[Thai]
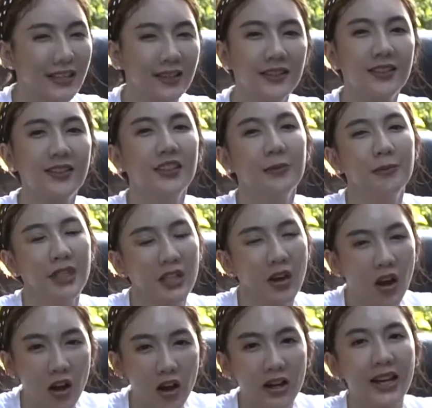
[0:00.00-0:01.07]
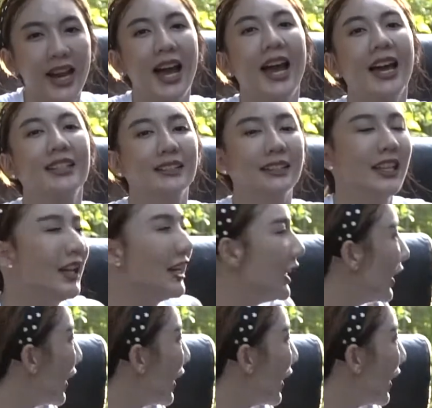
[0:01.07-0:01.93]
ด์ลื่นมีข้อกั้นแล้ว